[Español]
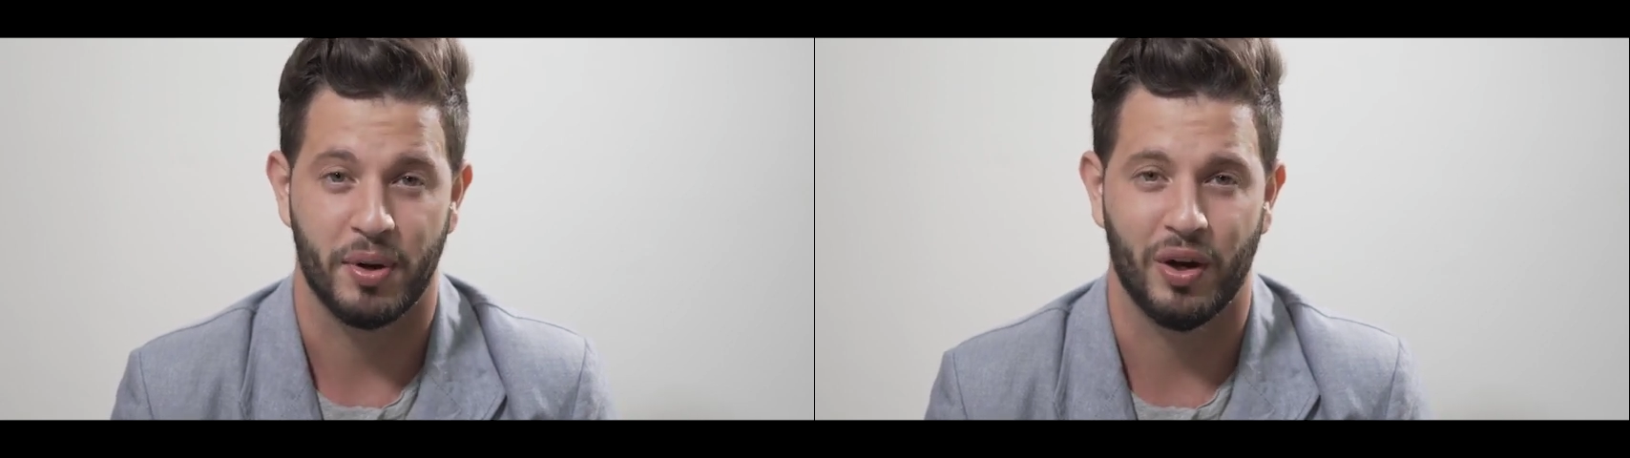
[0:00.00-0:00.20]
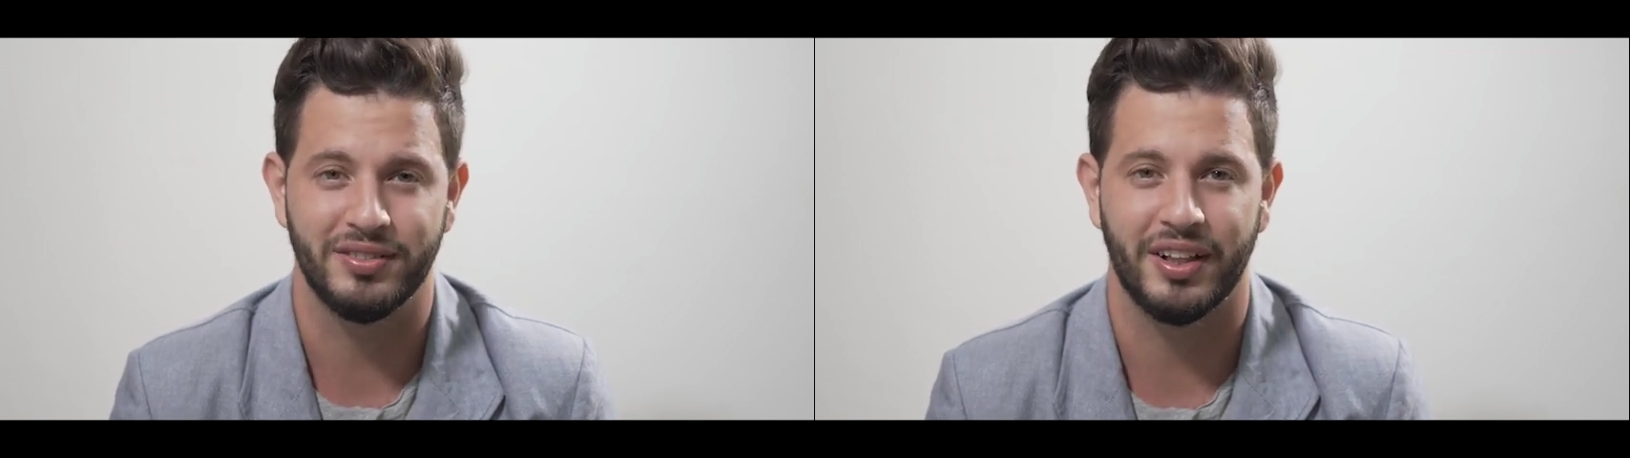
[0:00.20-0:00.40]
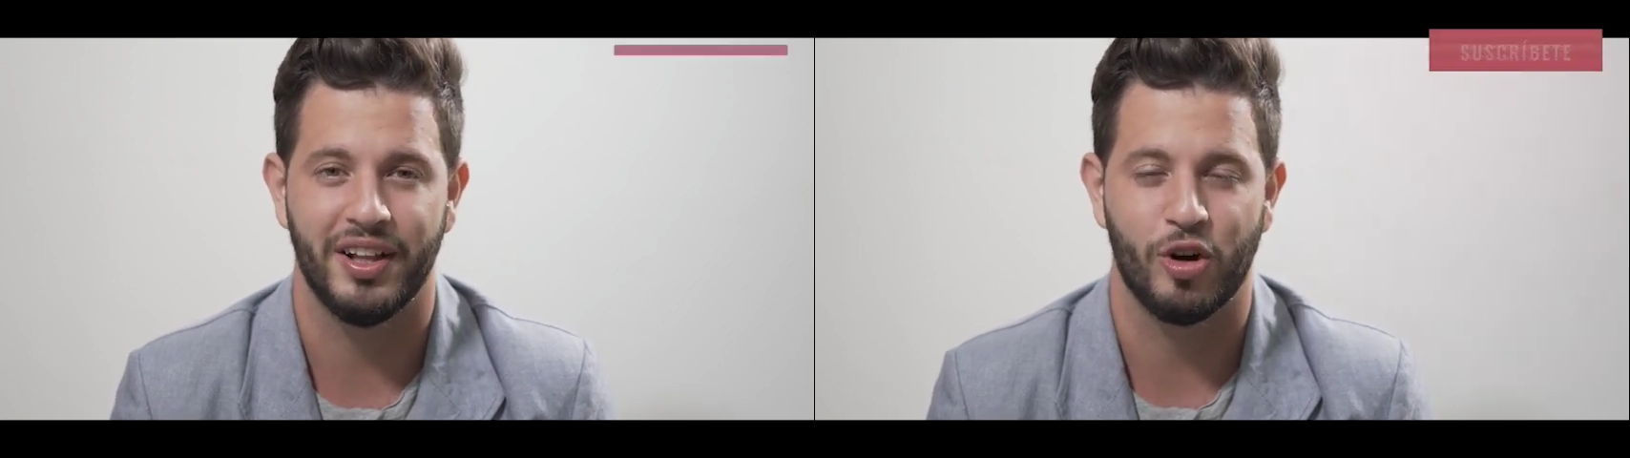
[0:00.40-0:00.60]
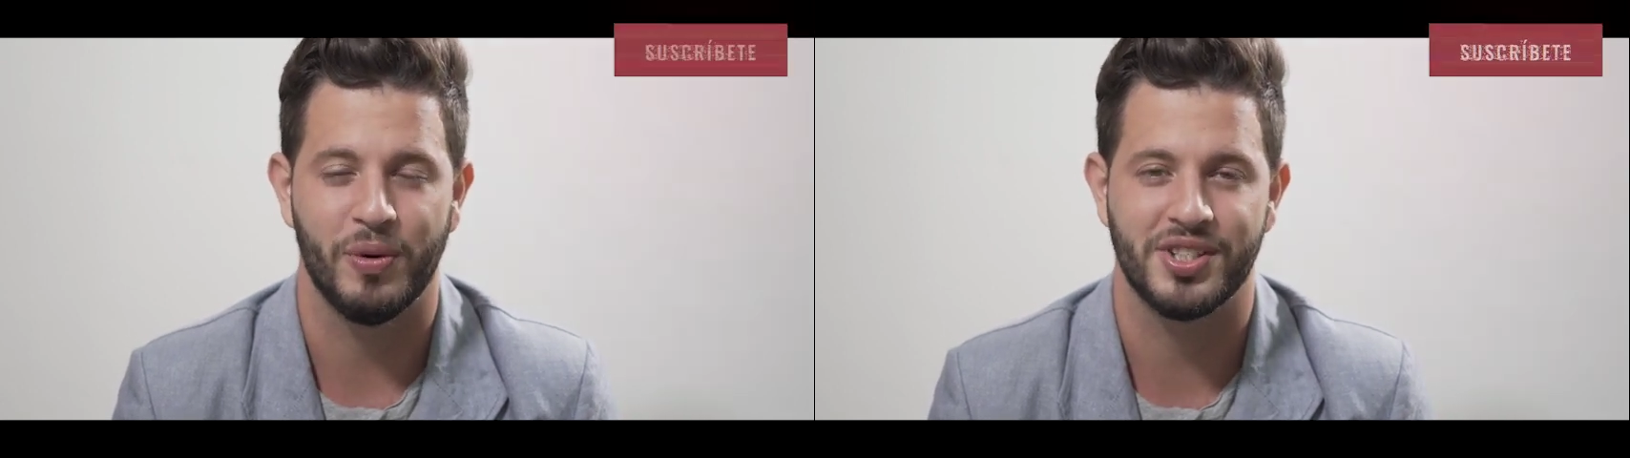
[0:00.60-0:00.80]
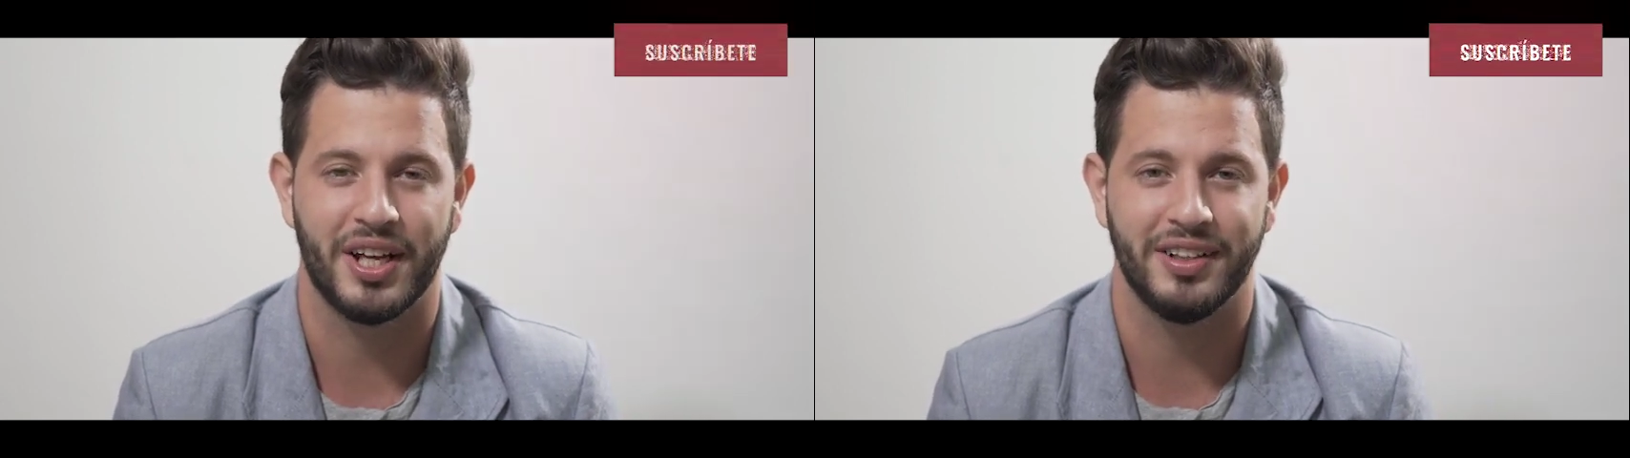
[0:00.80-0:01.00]
Pero antes de
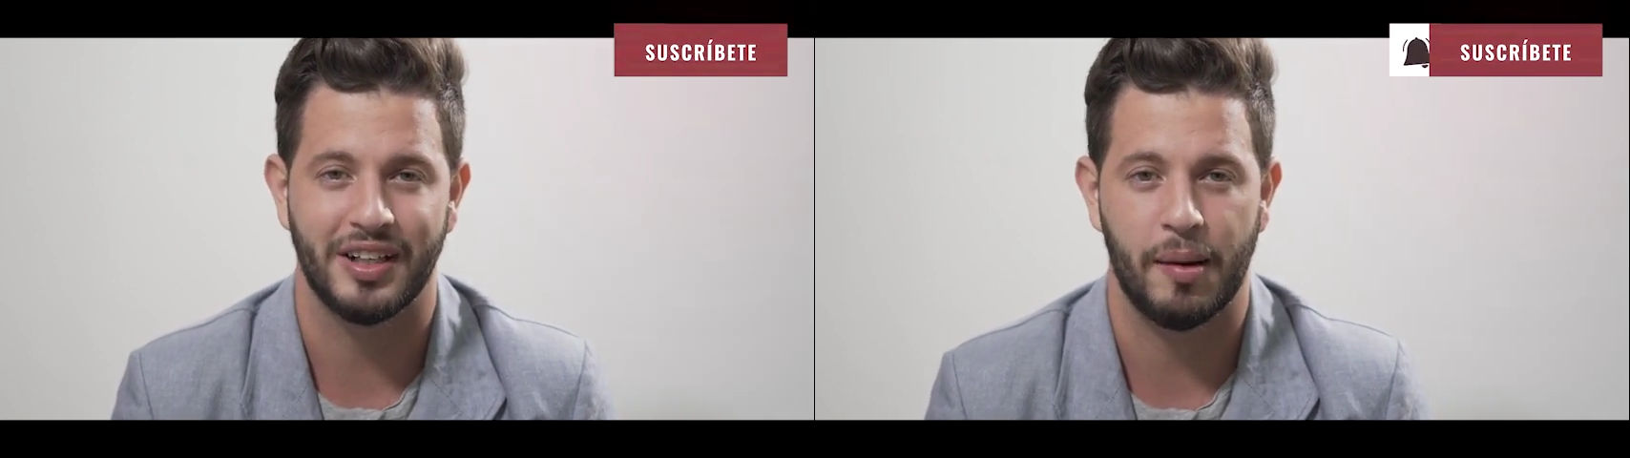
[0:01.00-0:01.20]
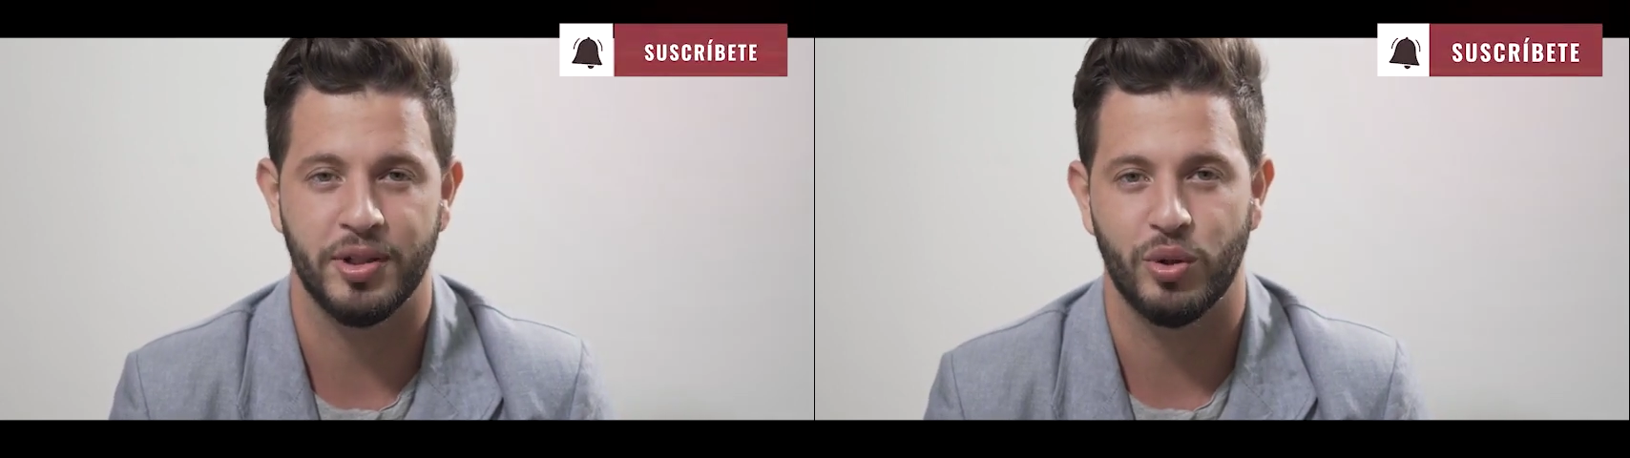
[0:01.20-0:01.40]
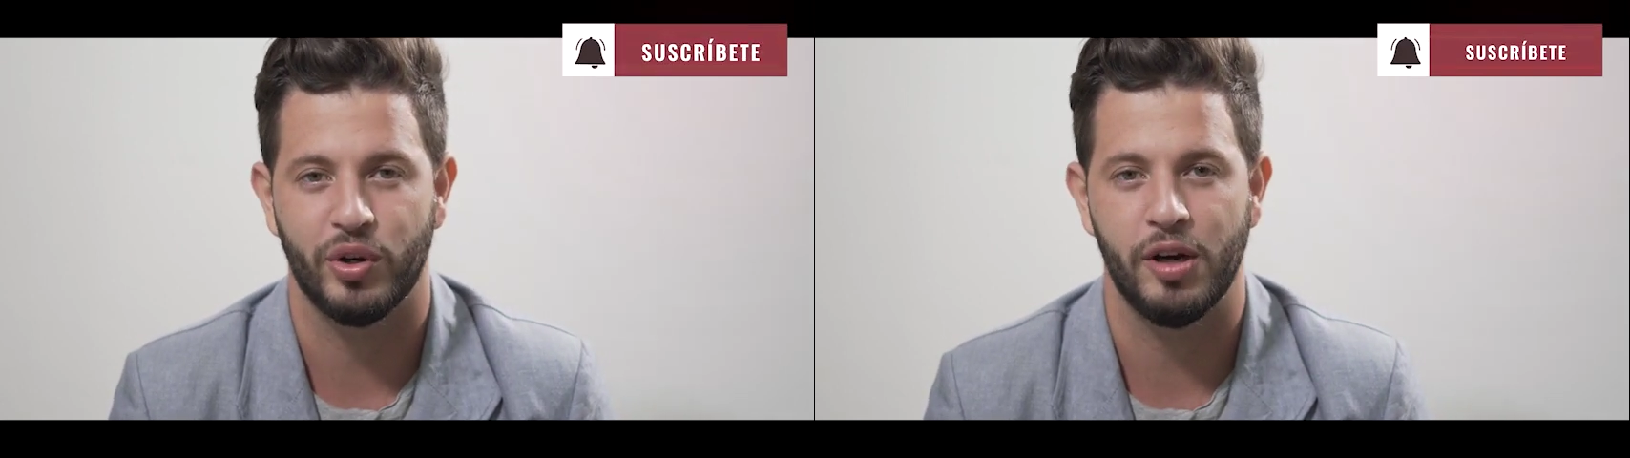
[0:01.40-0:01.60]
comenzar este capítulo,